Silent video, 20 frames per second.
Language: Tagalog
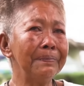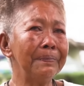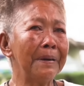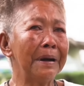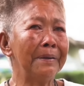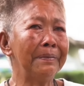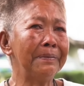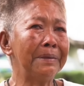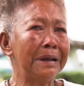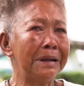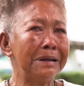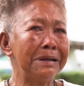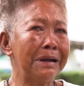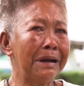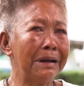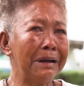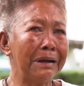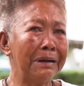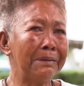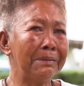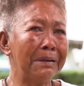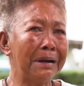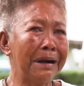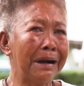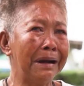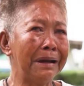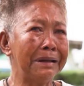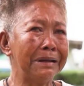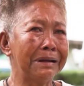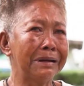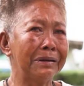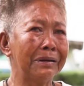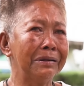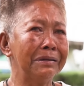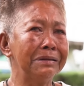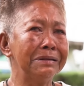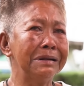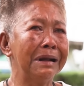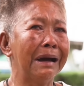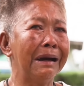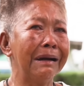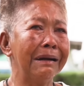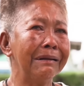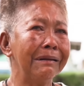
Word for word: pamilya ang mga irona